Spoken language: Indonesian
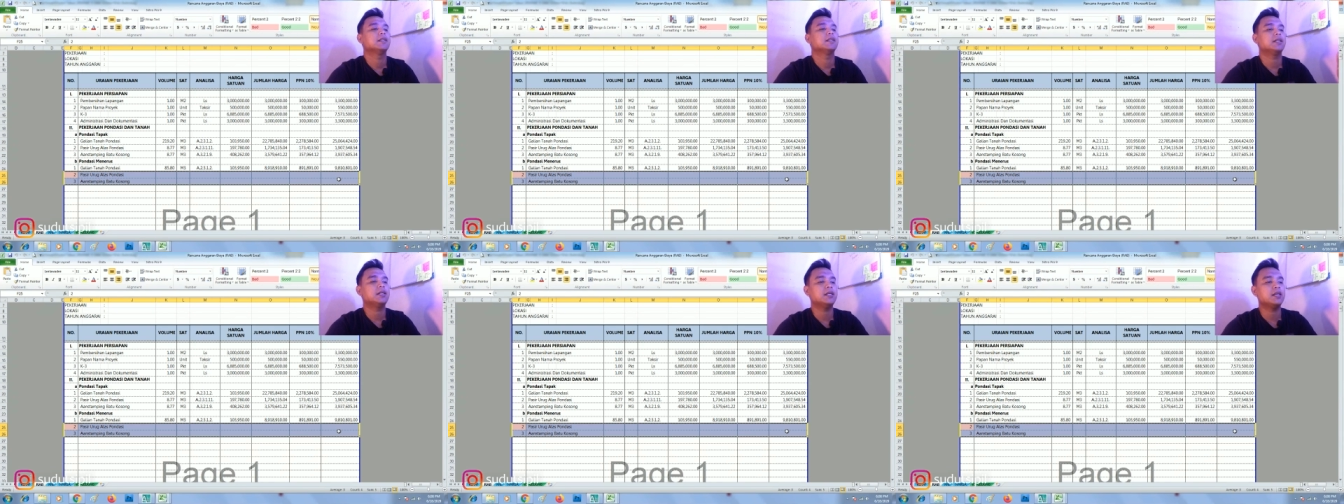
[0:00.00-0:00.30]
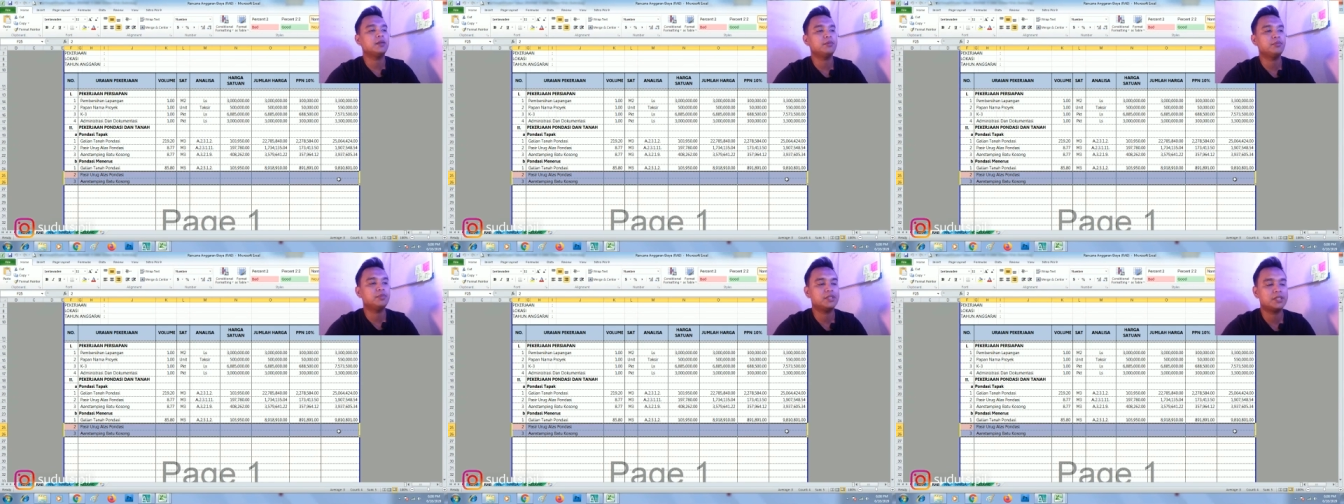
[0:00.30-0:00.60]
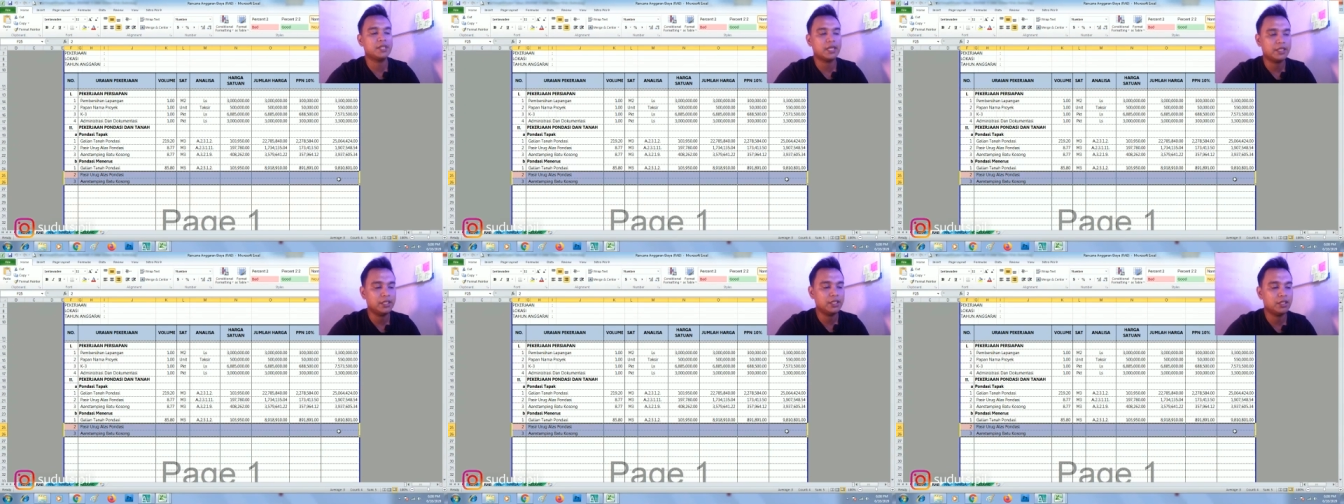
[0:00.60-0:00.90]
uh,
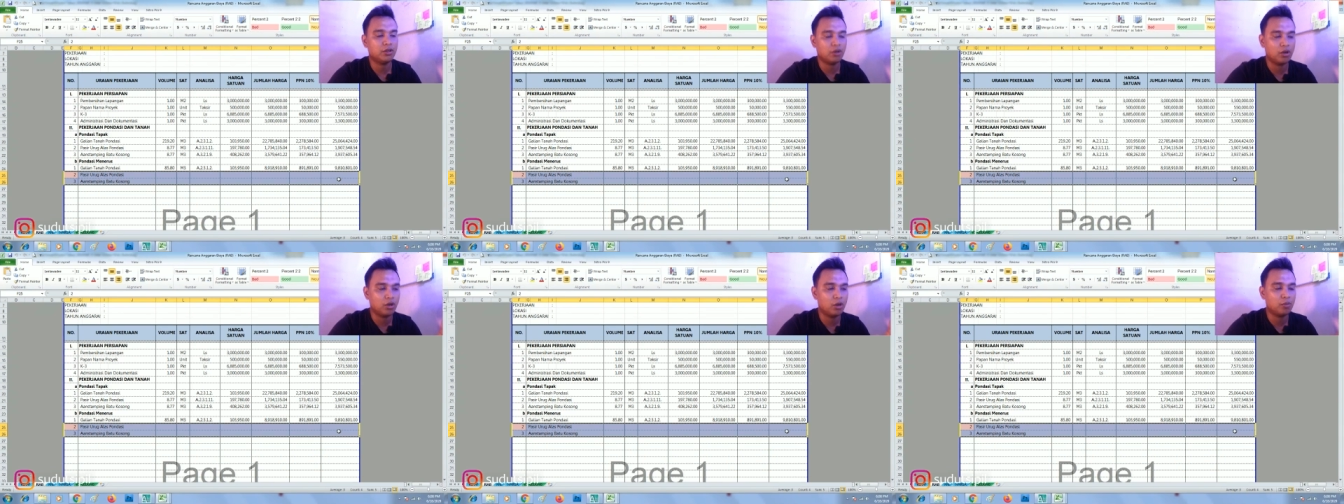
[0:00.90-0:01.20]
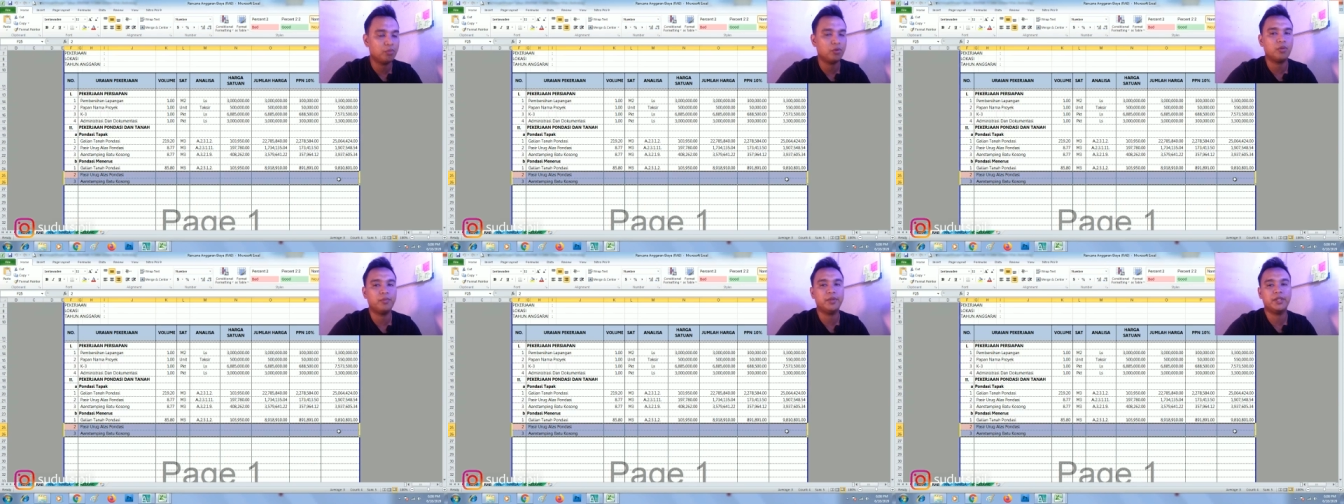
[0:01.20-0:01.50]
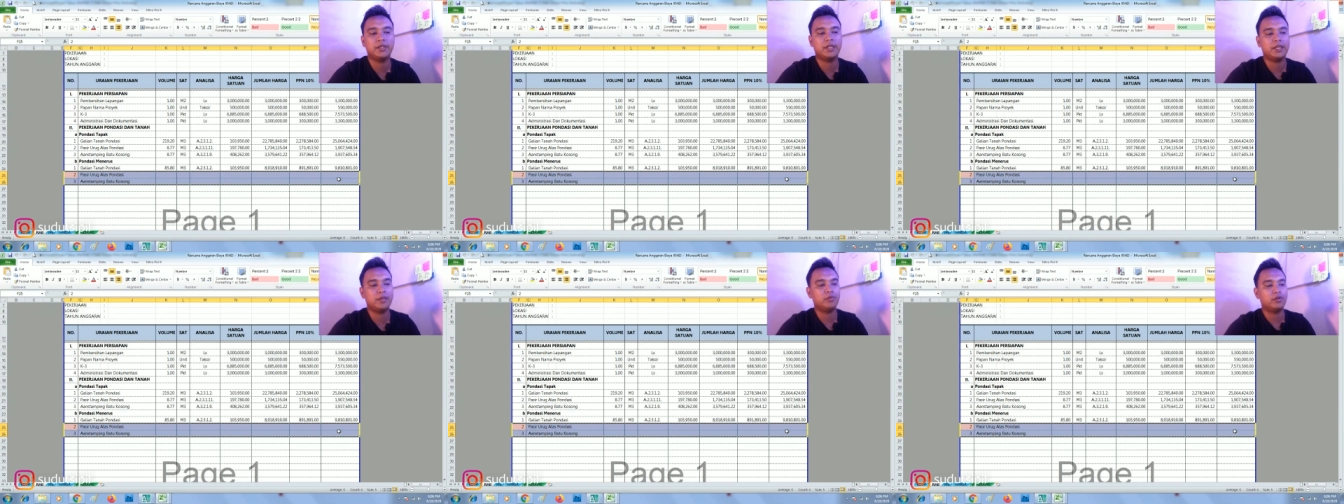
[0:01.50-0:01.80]
bisa di kolom
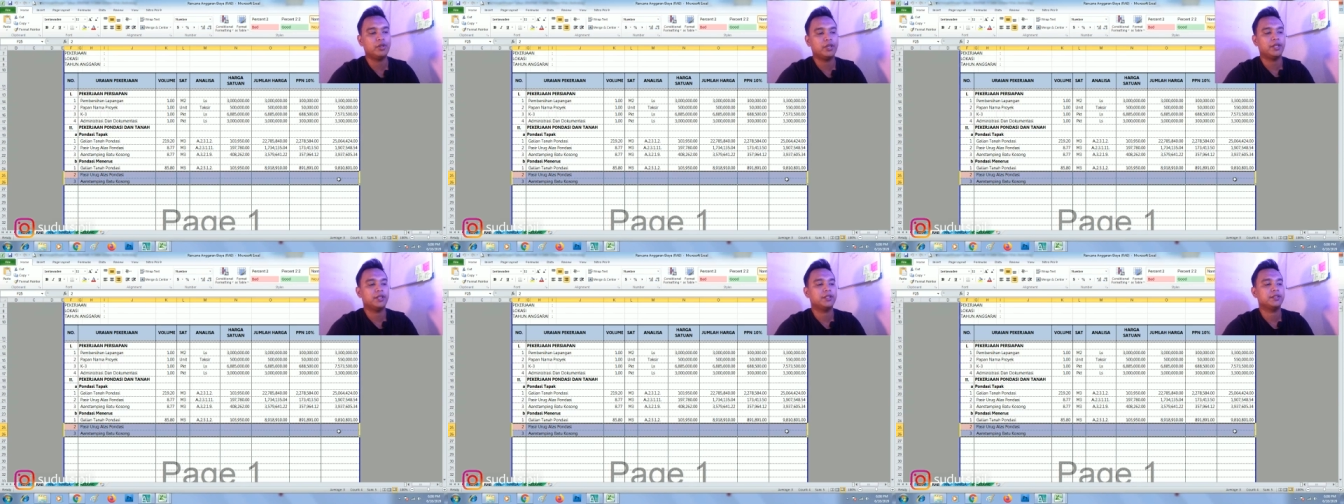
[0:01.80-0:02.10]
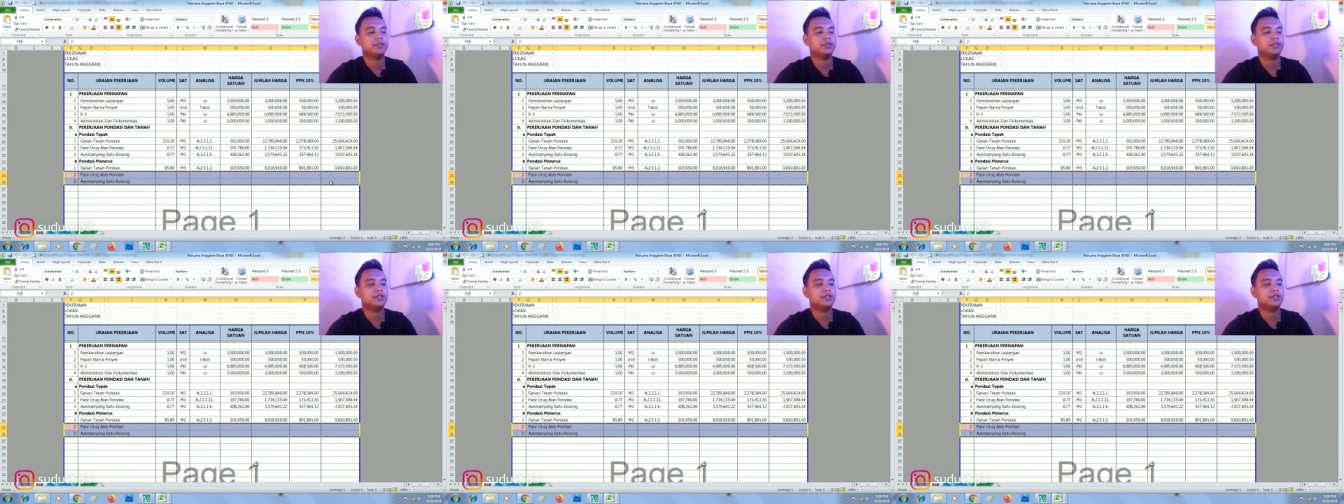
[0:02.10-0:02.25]
komentar boleh.